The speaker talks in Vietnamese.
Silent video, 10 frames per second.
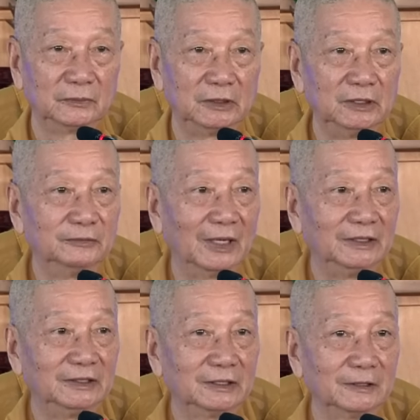Thì như
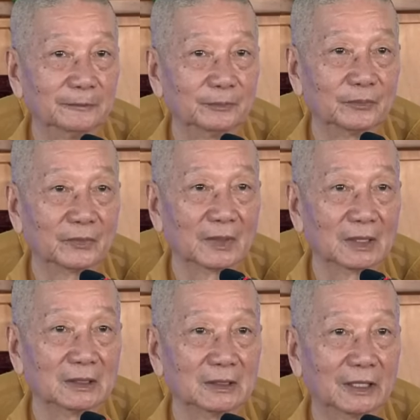vậy đó
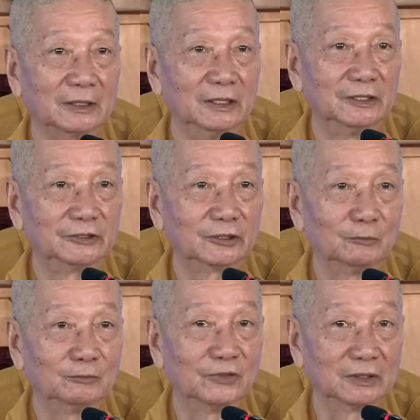là đời
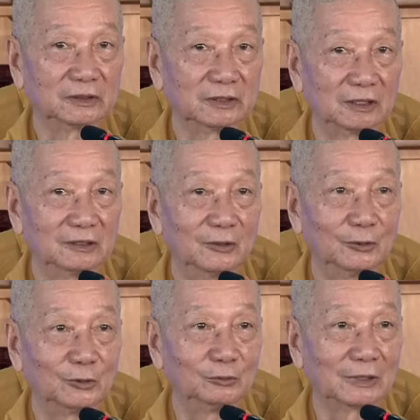sống vật chất
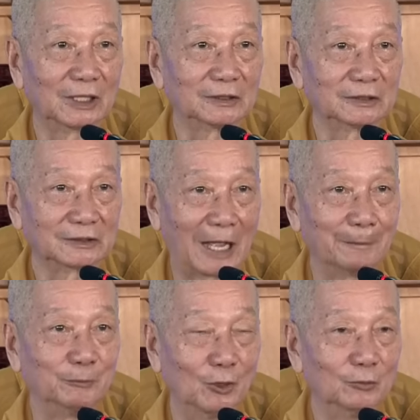của chúng ta
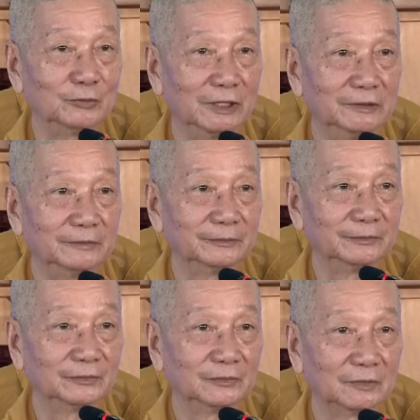tạm ổn định,
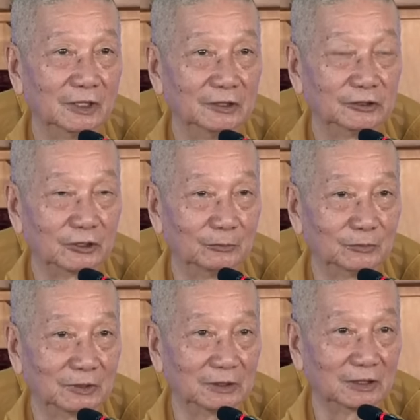đời
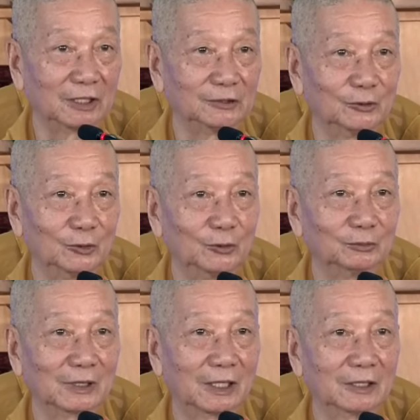sống tinh thần của
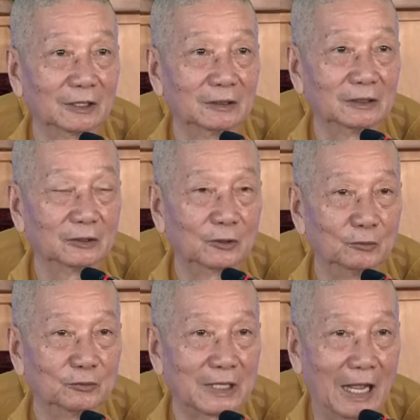chúng ta
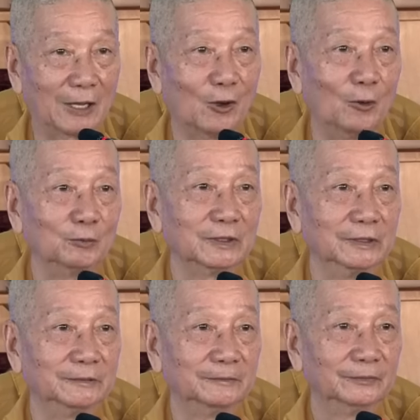cũng đã ổn
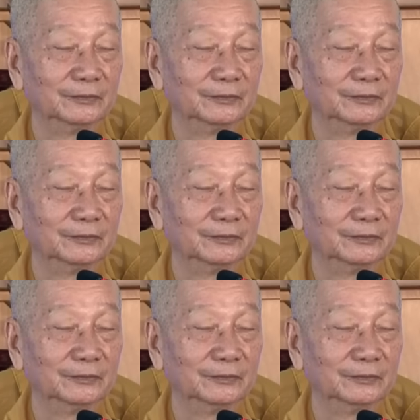định.